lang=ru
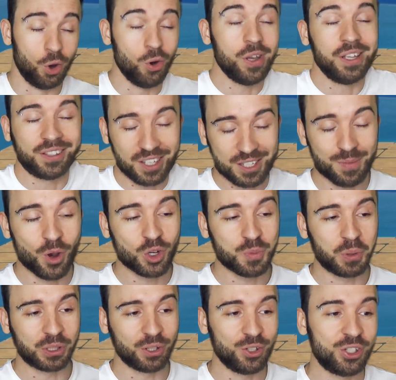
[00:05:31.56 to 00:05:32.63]
Ну и ты
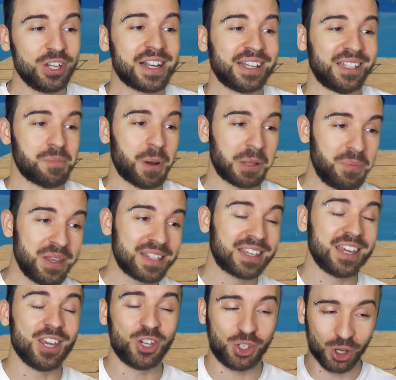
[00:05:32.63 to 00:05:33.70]
сможешь подключить к этой
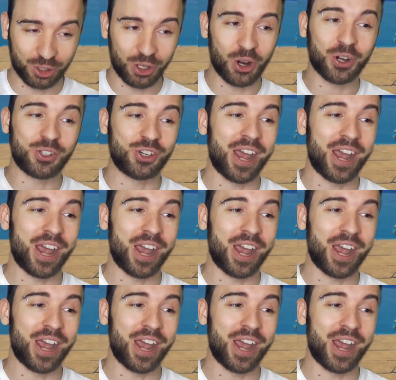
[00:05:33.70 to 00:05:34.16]
подписке еще трех